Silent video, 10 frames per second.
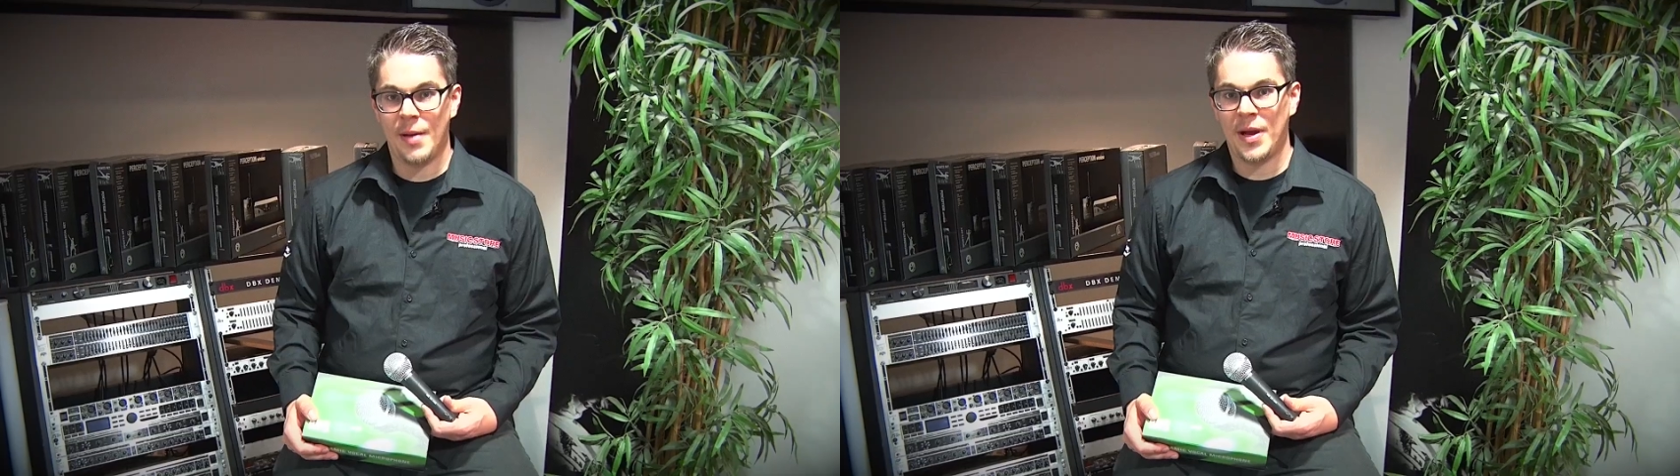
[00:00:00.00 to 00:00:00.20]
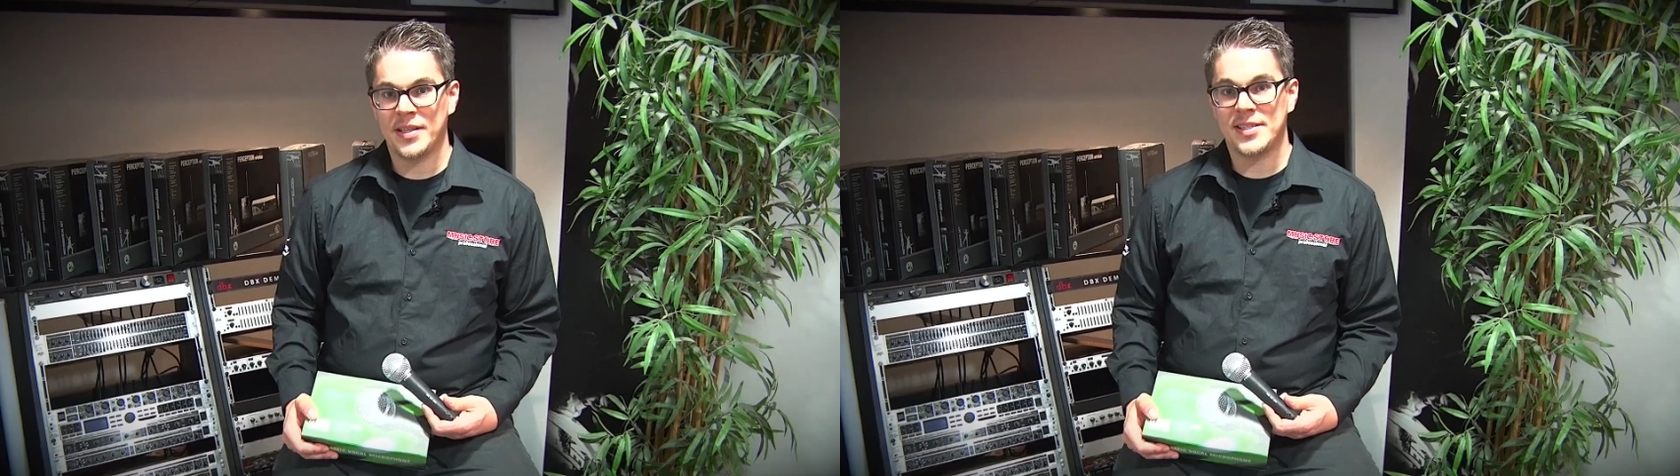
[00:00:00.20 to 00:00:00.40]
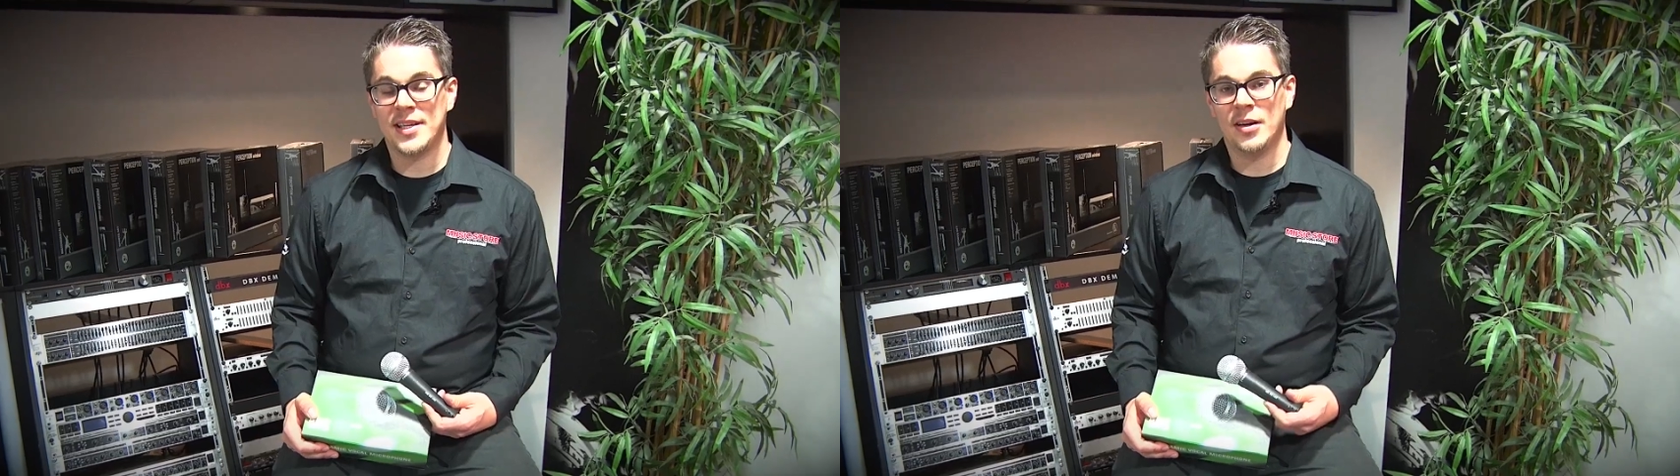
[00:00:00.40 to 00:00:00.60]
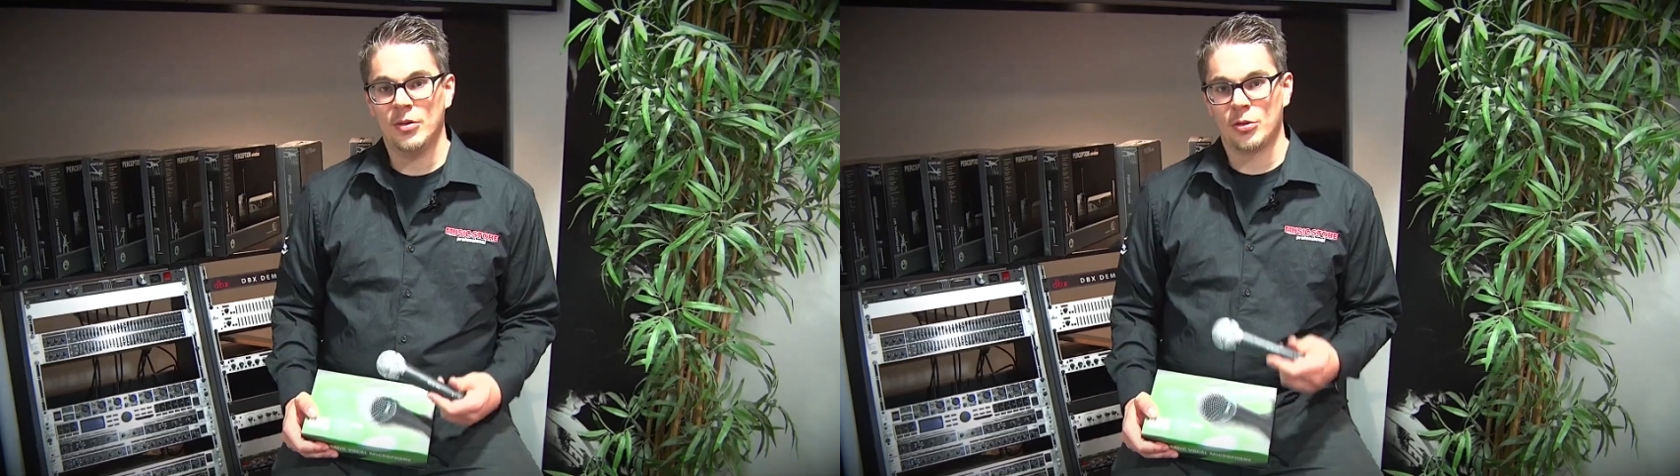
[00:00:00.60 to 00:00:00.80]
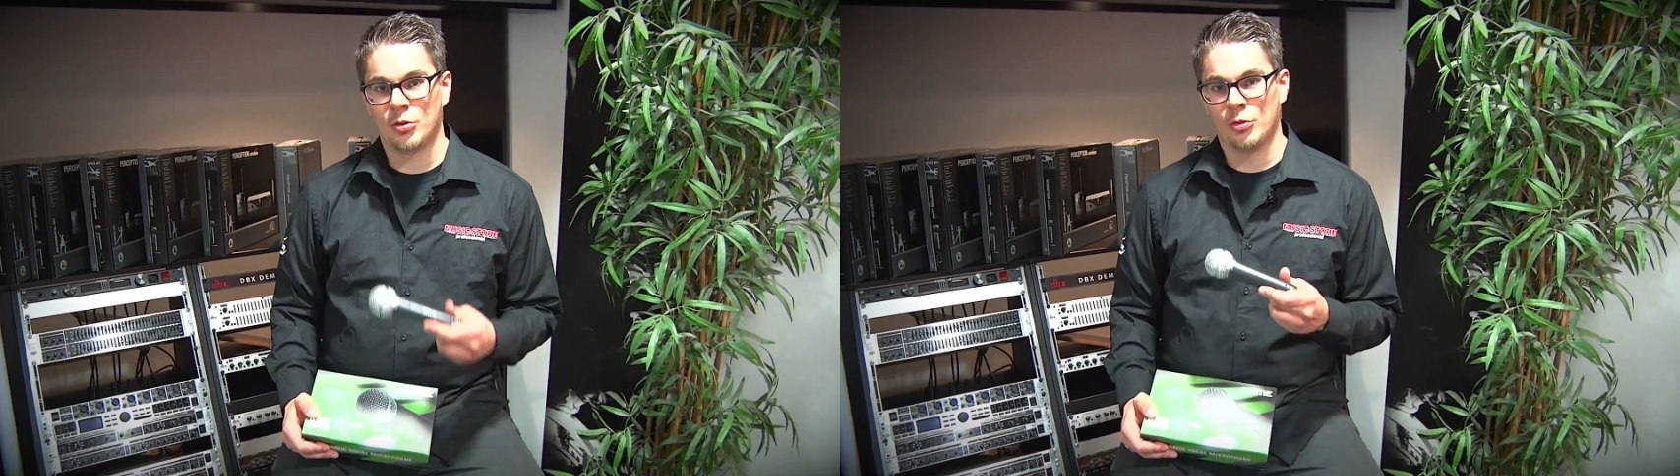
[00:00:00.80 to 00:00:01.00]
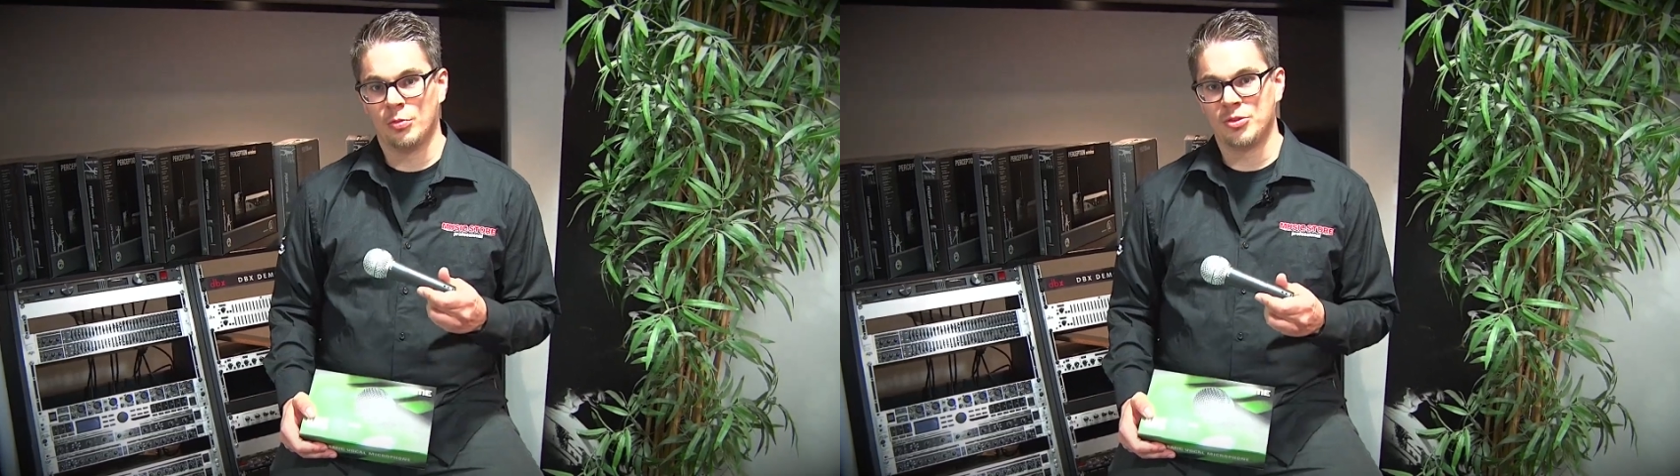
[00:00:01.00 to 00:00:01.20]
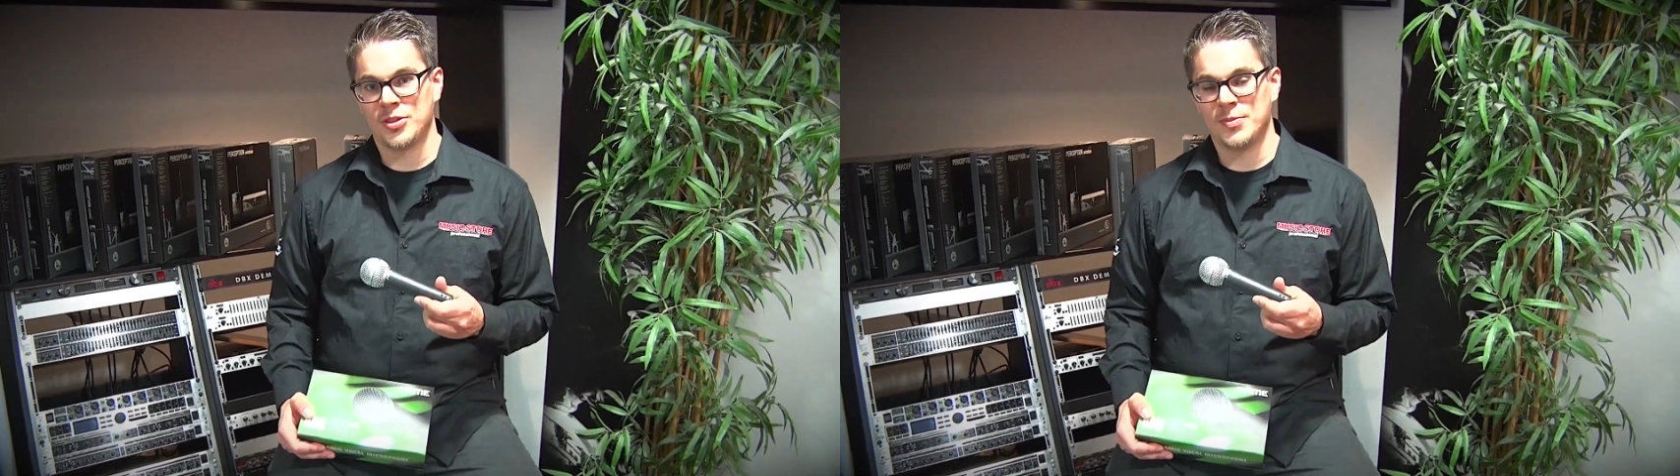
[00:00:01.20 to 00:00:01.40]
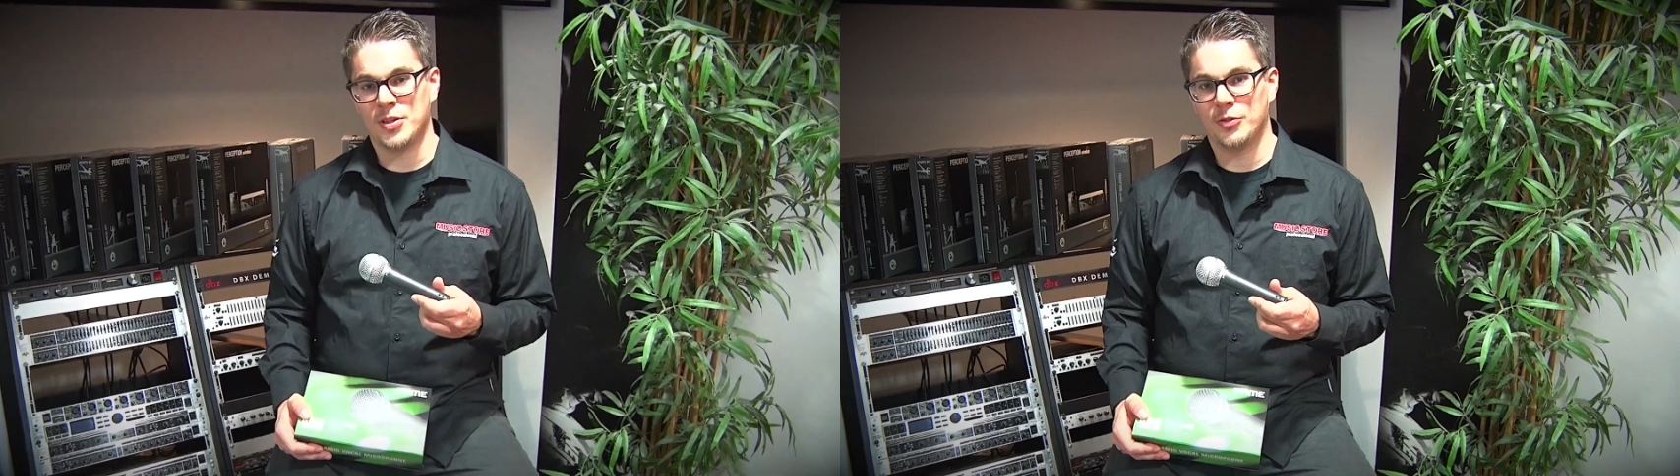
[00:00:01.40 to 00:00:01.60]
haben ein sehr
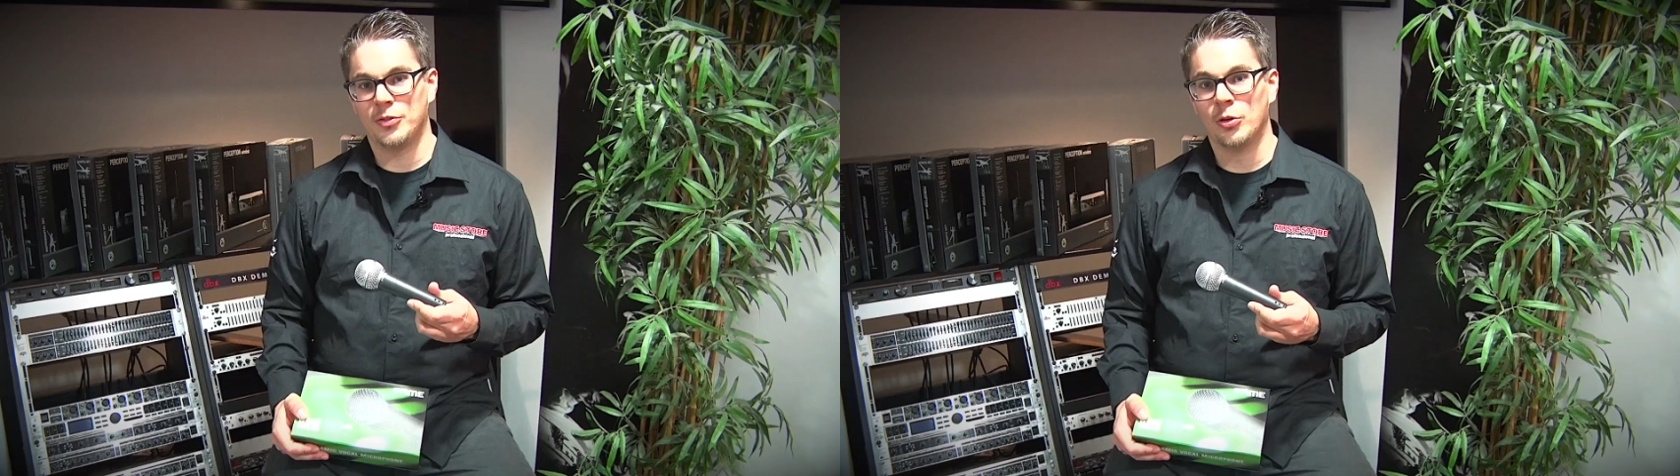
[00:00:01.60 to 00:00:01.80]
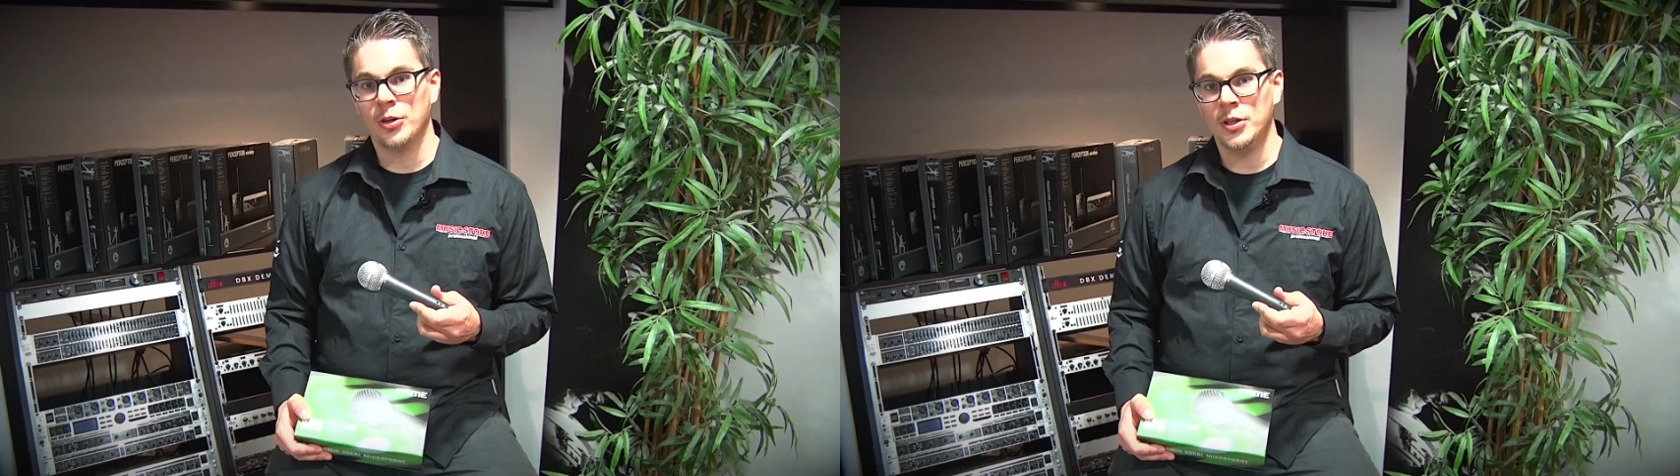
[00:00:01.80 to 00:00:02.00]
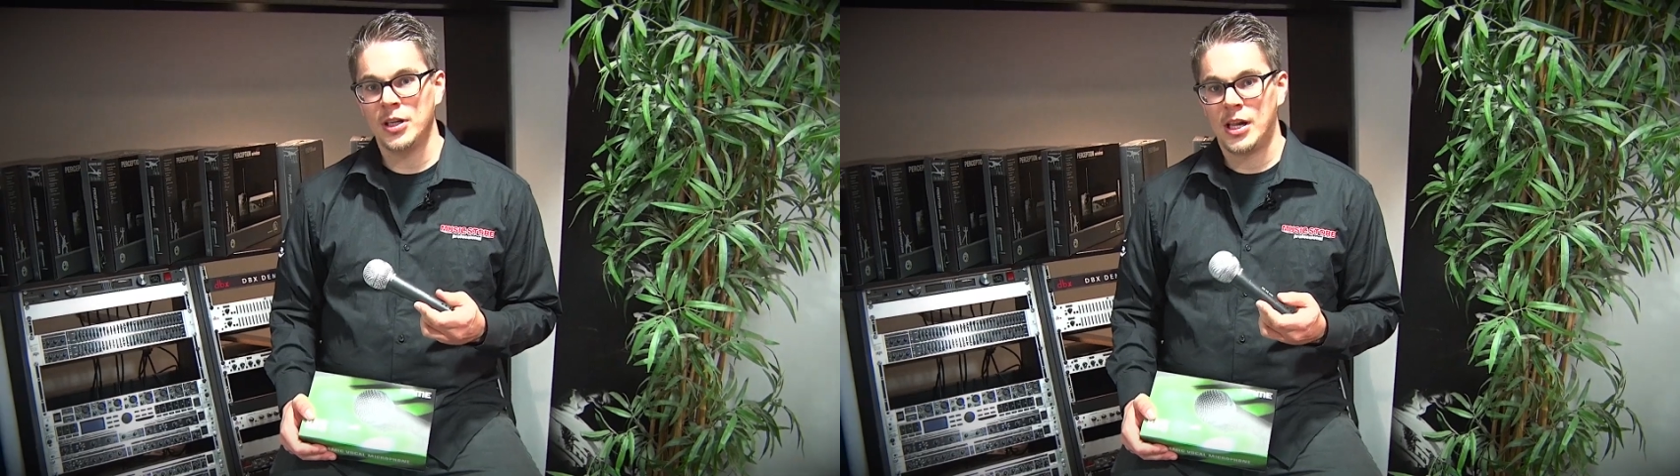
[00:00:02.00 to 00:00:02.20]
ökonomisches Mikrofon